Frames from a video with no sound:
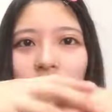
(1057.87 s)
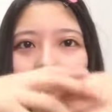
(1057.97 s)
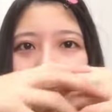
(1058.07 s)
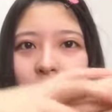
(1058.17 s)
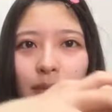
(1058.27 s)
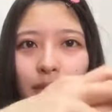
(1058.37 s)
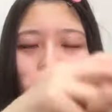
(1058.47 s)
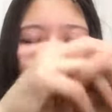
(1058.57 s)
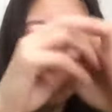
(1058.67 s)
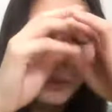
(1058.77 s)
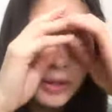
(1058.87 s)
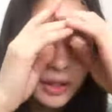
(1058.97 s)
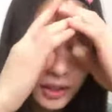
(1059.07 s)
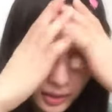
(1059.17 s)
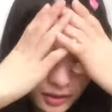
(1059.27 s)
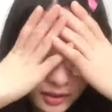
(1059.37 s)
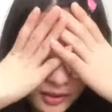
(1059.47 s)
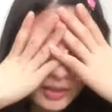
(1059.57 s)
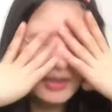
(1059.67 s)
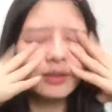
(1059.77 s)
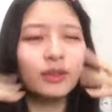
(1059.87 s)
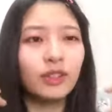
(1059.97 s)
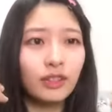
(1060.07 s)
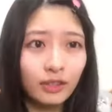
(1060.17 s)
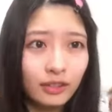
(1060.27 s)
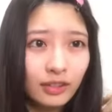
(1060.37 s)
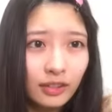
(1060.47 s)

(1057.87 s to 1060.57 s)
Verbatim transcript: 字出てきてもいつも名前何やったかいなってよくなる。